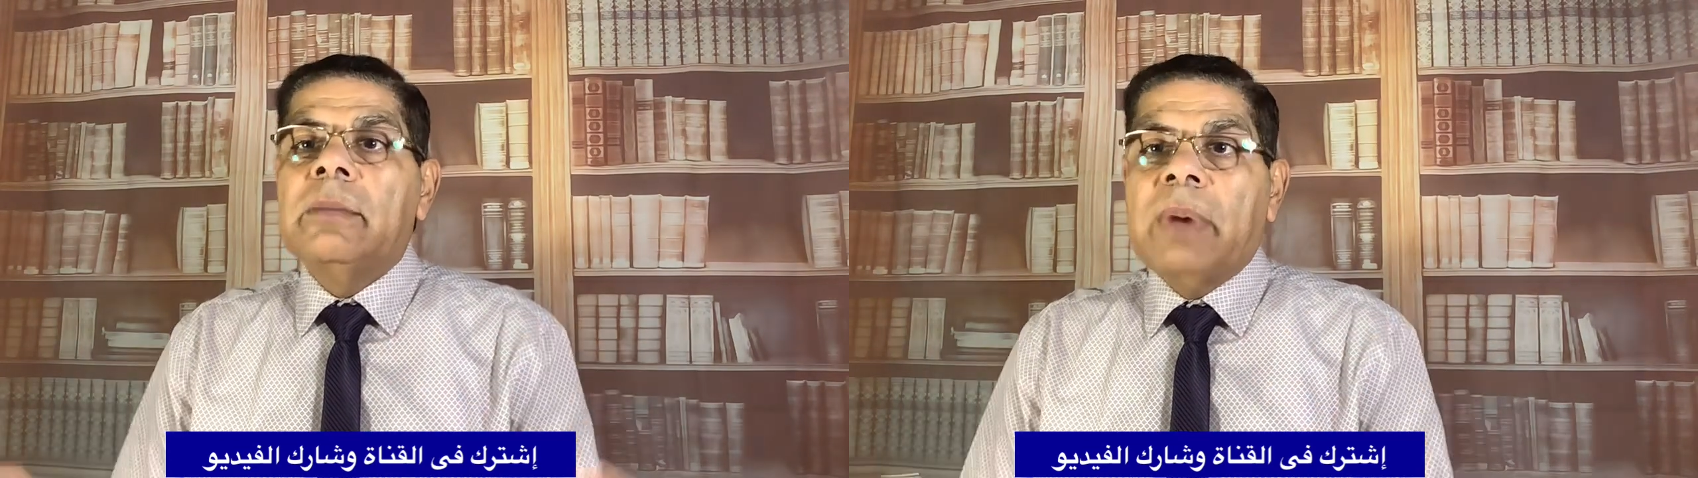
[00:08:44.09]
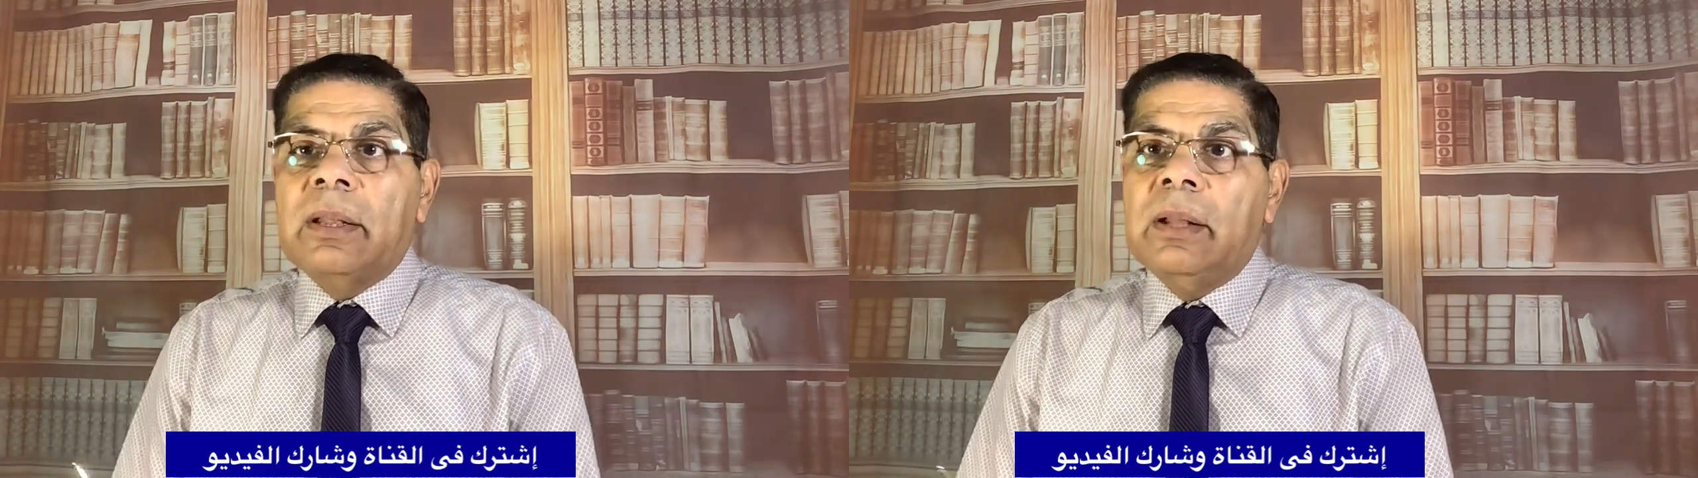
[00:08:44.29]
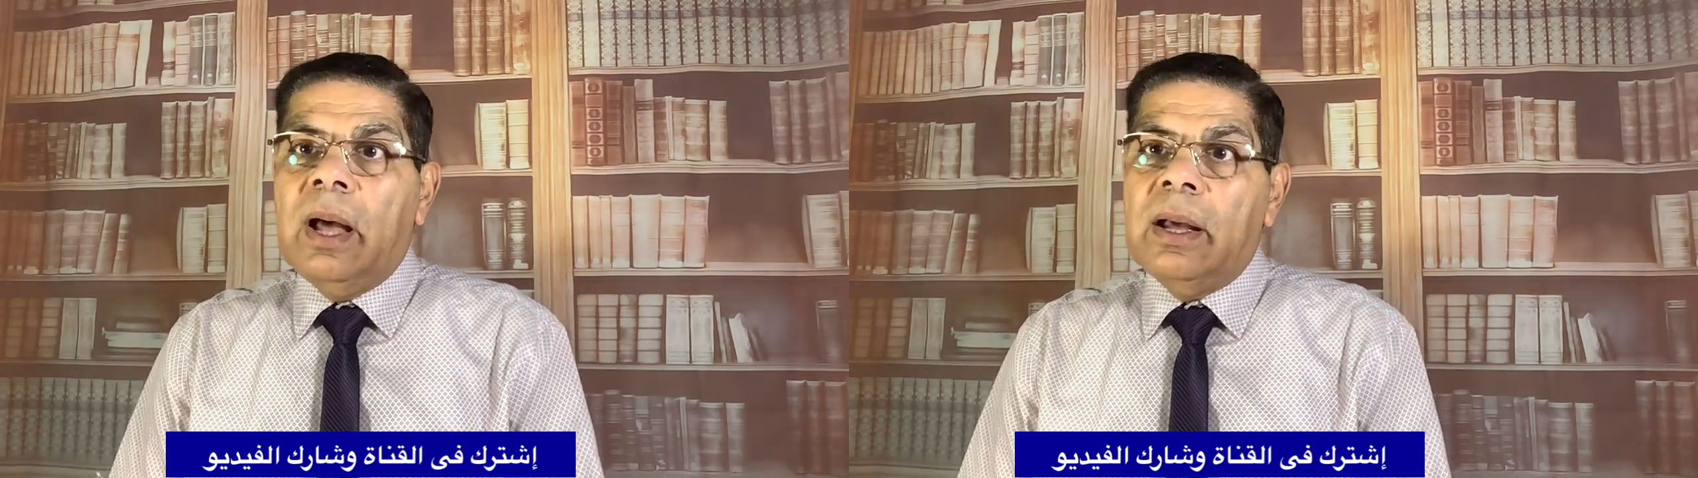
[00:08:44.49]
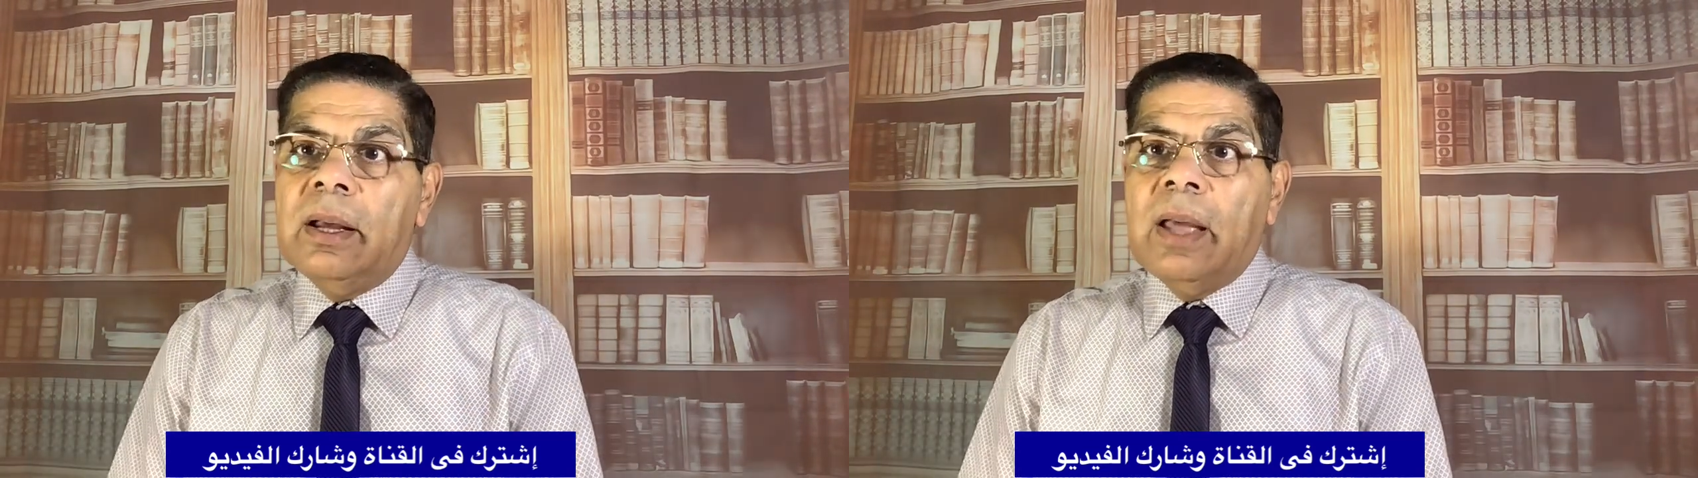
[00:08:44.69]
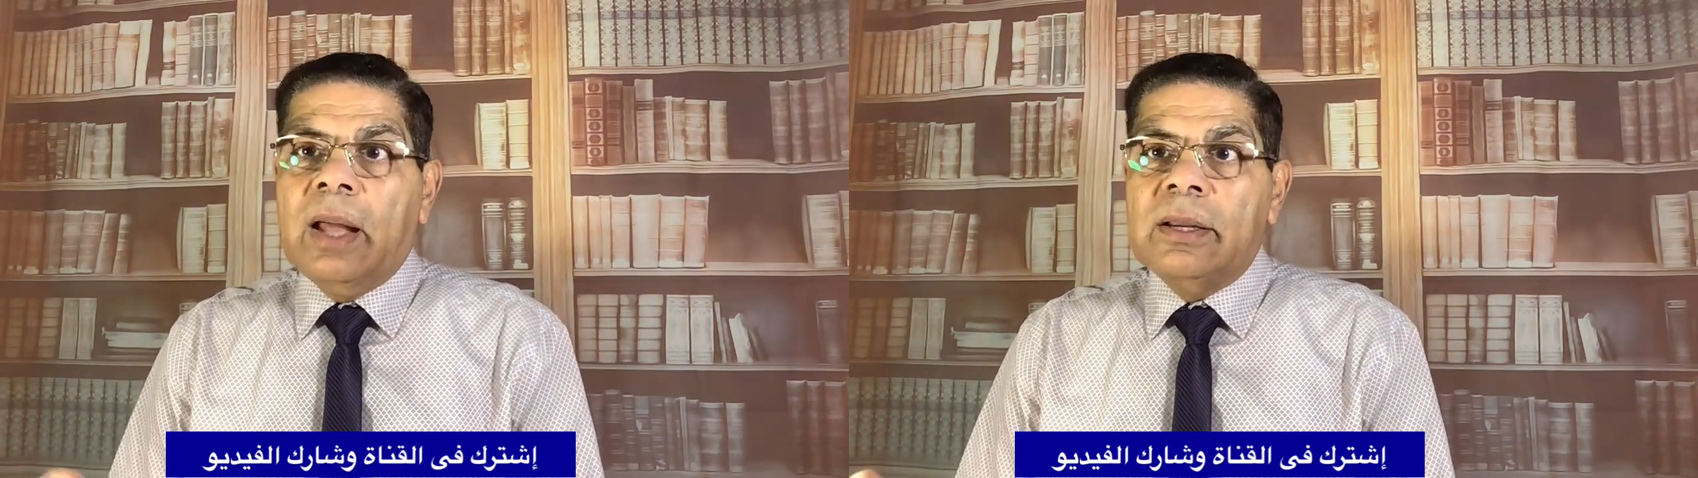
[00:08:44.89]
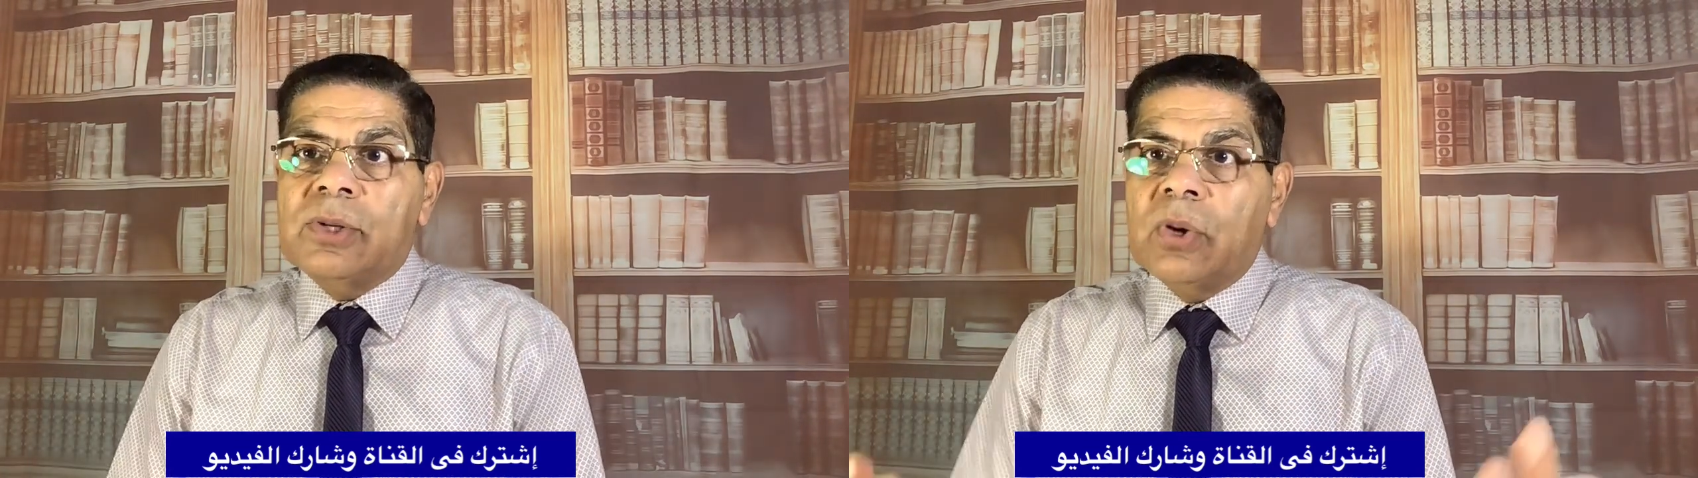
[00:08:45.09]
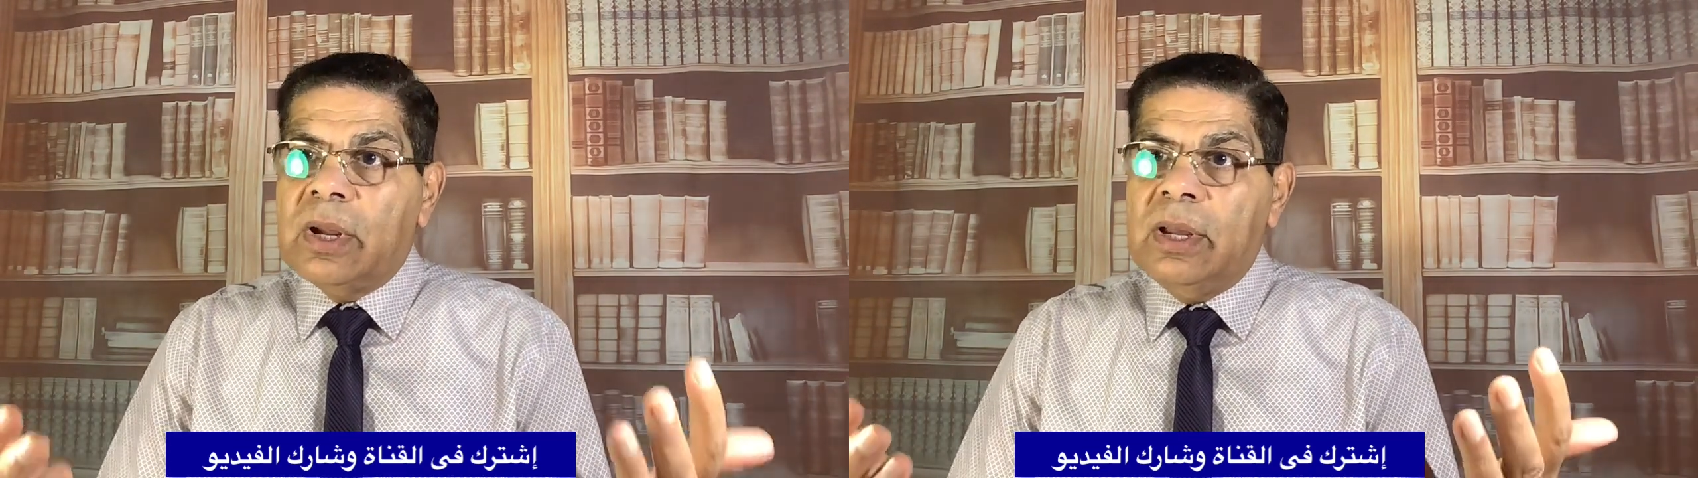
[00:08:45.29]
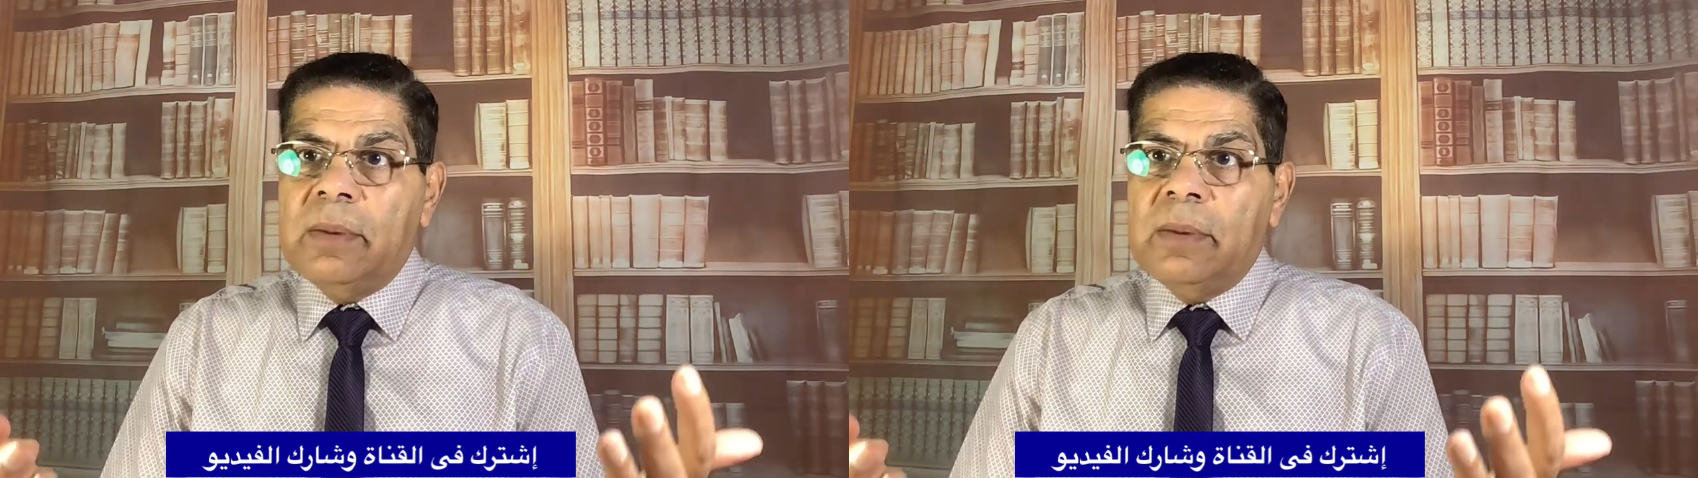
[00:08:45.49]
باطله يعني سوري